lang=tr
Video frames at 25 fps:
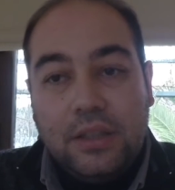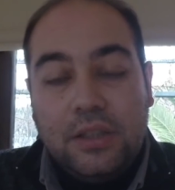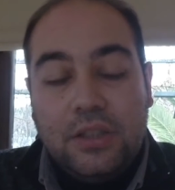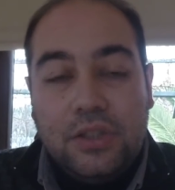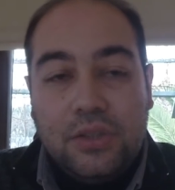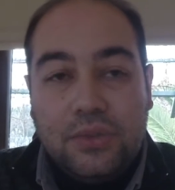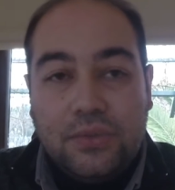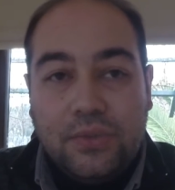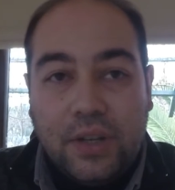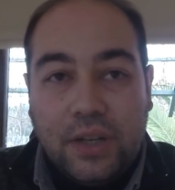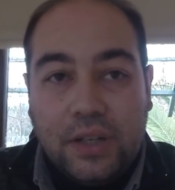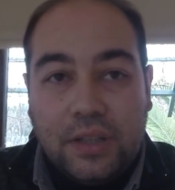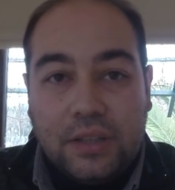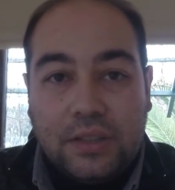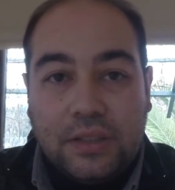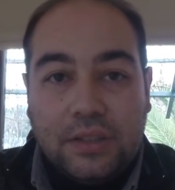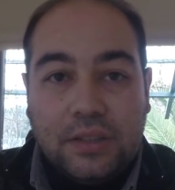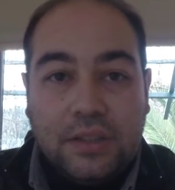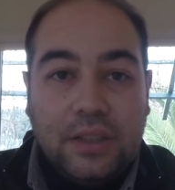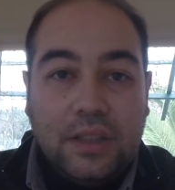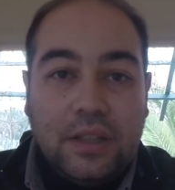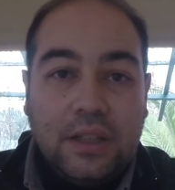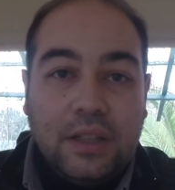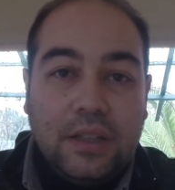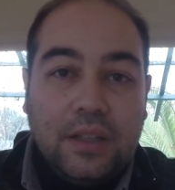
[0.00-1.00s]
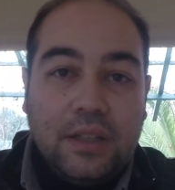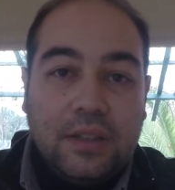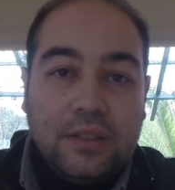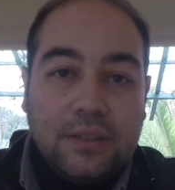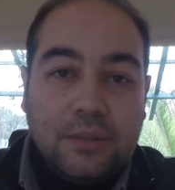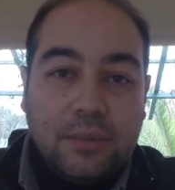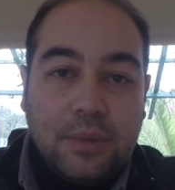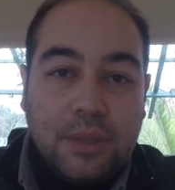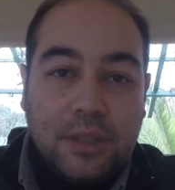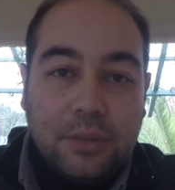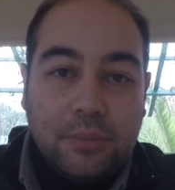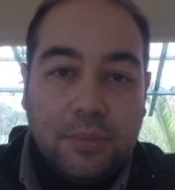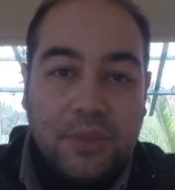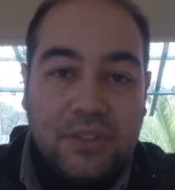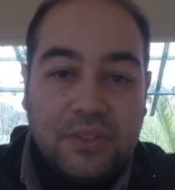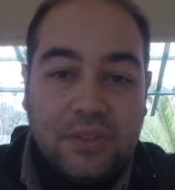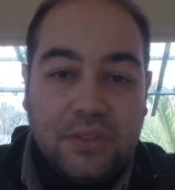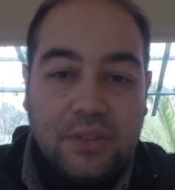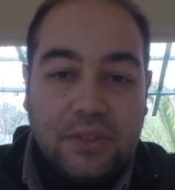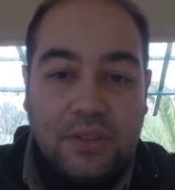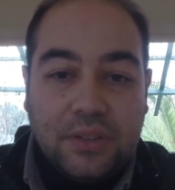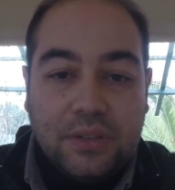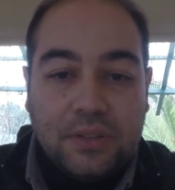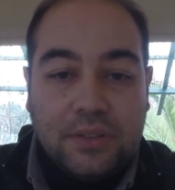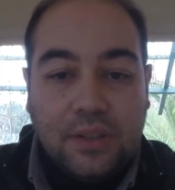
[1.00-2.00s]
iş verdiğinde ne kadar zamanda
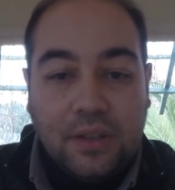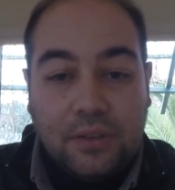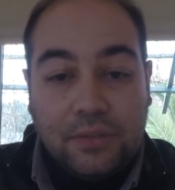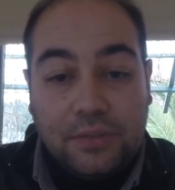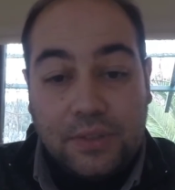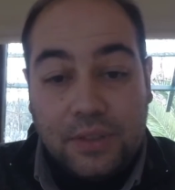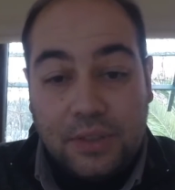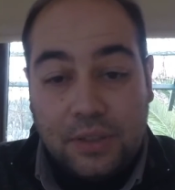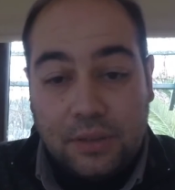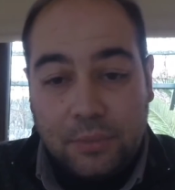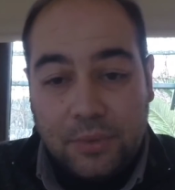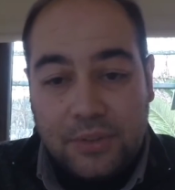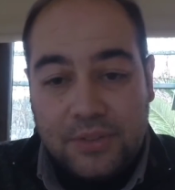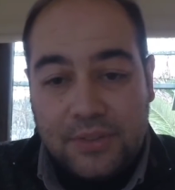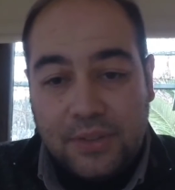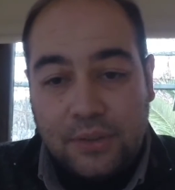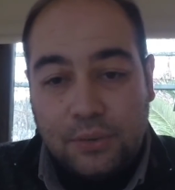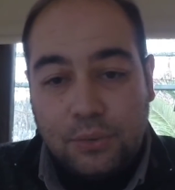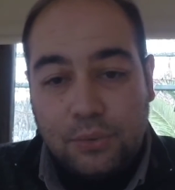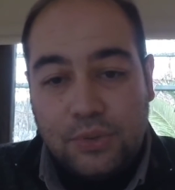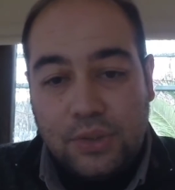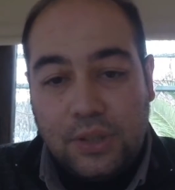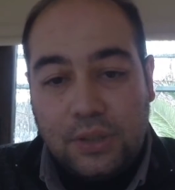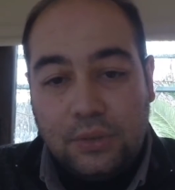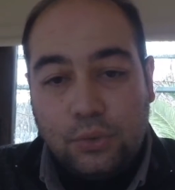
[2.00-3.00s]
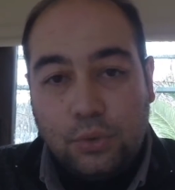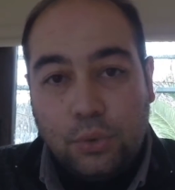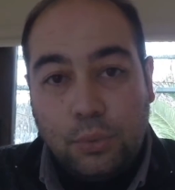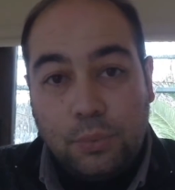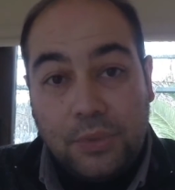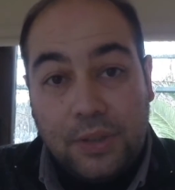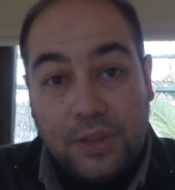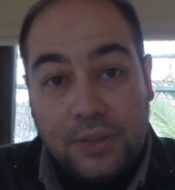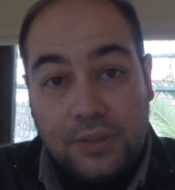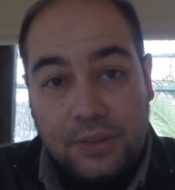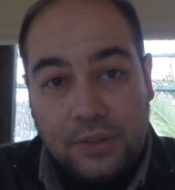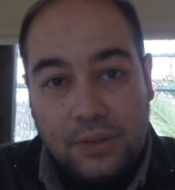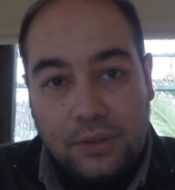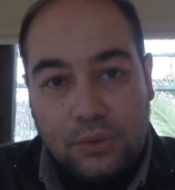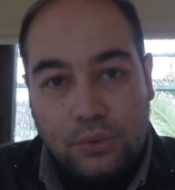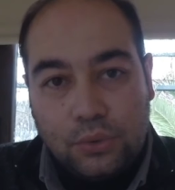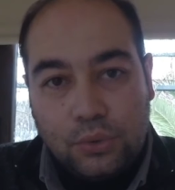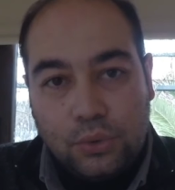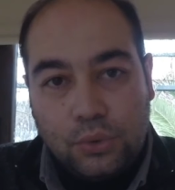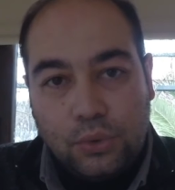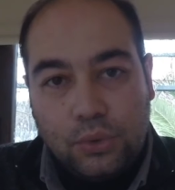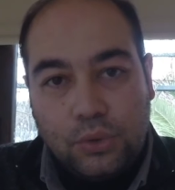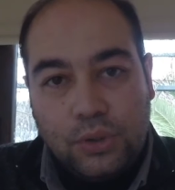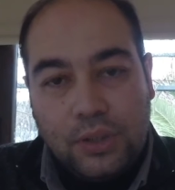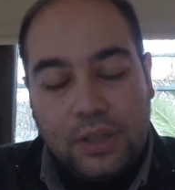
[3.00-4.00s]
bitirdiğiniz, haftalık mesela düzenli toplantılarınız
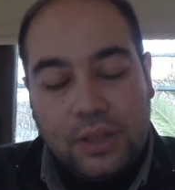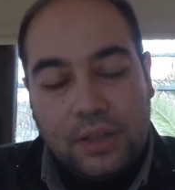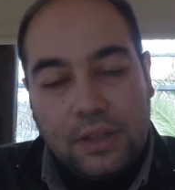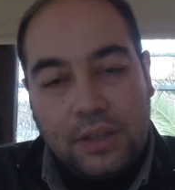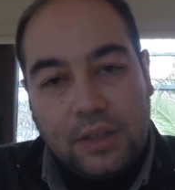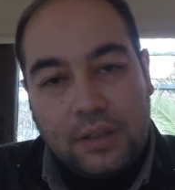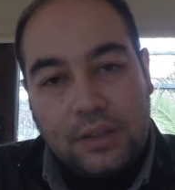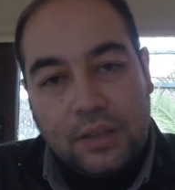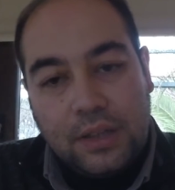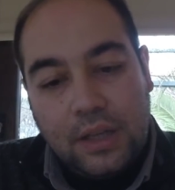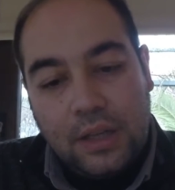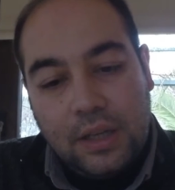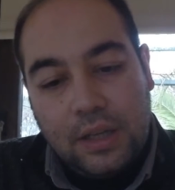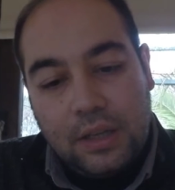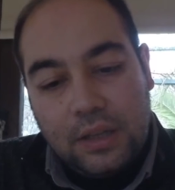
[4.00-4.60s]
oluyor, ne kadar